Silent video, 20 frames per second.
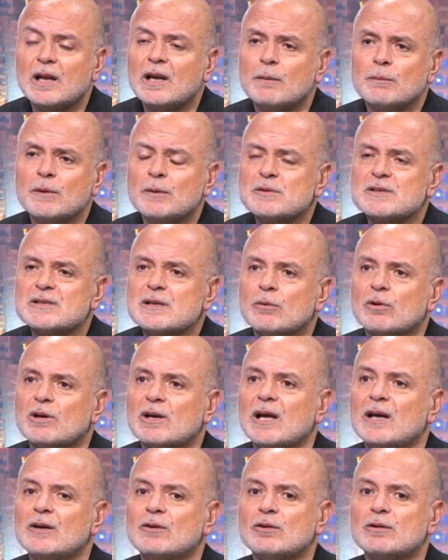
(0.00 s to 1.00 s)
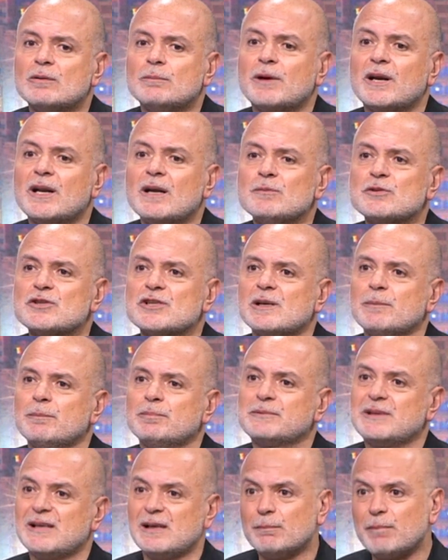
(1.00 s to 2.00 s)
لا لا ما بتصور لانه البرامج اللي
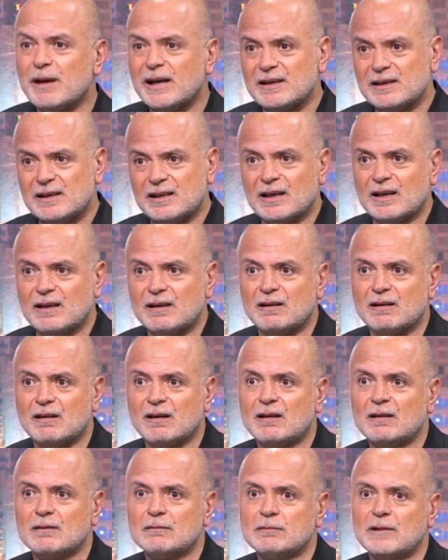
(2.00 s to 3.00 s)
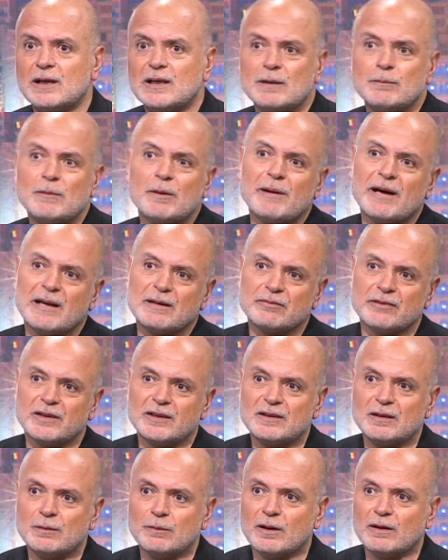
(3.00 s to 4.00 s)
بتلبق لي هلا انا ما بعرف
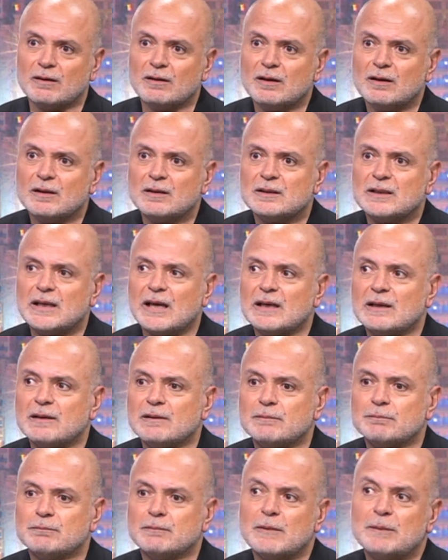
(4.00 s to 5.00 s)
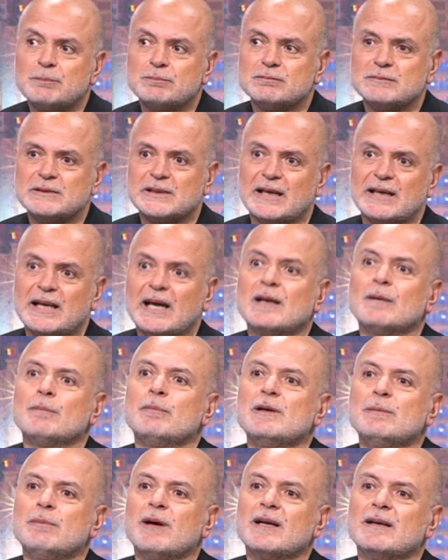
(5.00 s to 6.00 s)
اقدمها يعني ما يعني انا
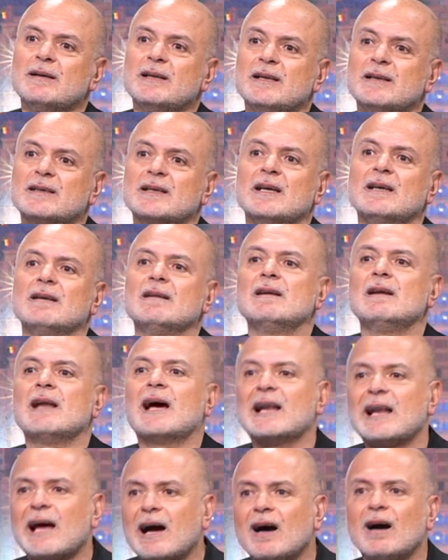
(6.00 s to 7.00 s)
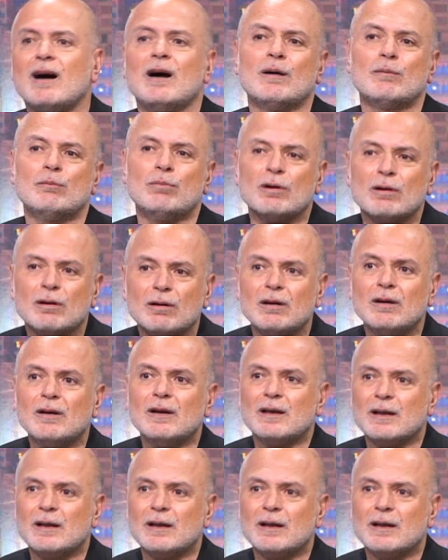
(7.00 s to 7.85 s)
بالبقله كان الالعاب